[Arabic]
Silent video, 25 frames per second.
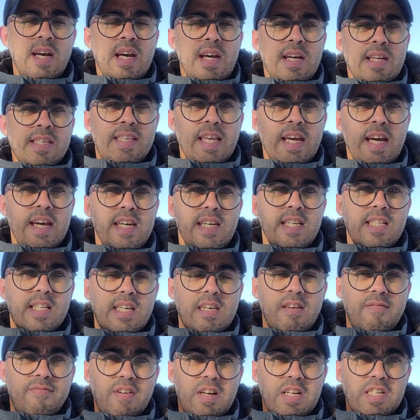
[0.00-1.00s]
زائد
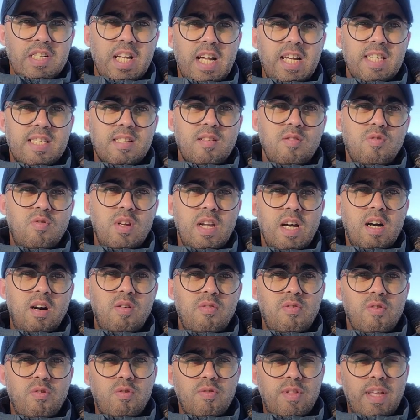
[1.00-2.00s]
كيفاش تحصلوا على
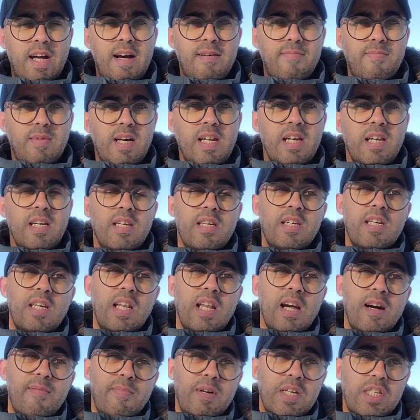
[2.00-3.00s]
عروض عمل
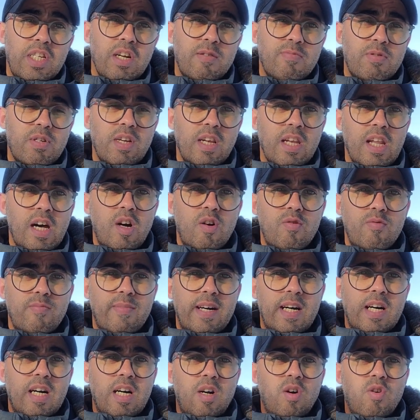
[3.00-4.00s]
الى ما جابش الله
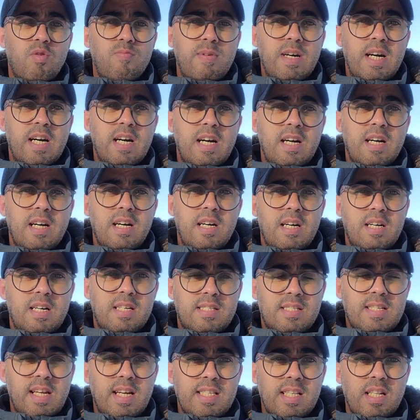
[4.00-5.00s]
وما وما
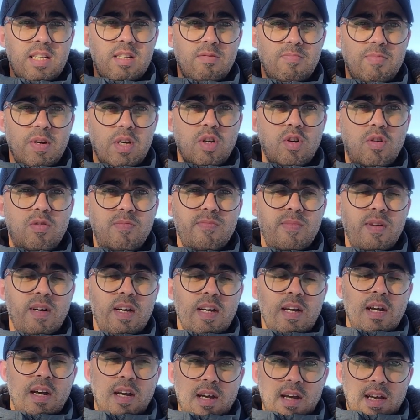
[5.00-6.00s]
اتصلت بكم
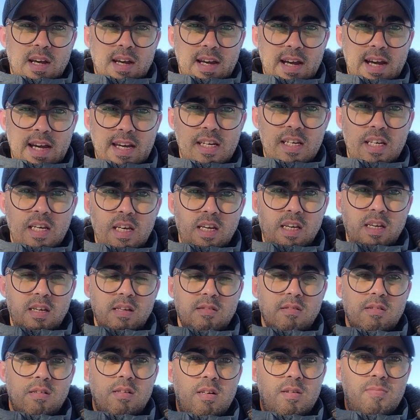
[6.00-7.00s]
اي
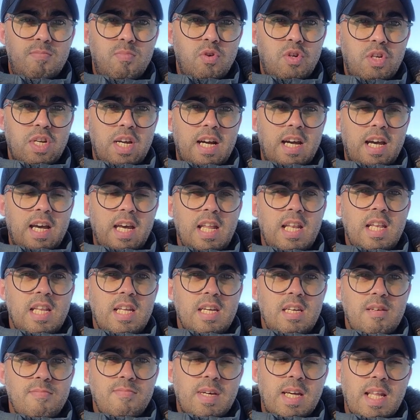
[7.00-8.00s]
مشغل
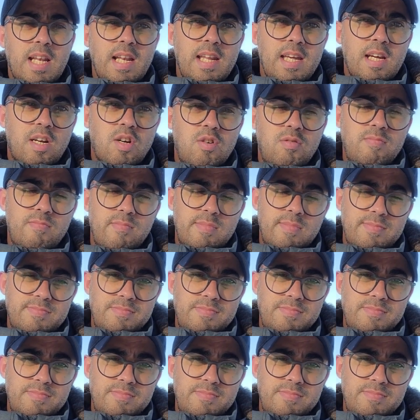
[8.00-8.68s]
يمكن لكم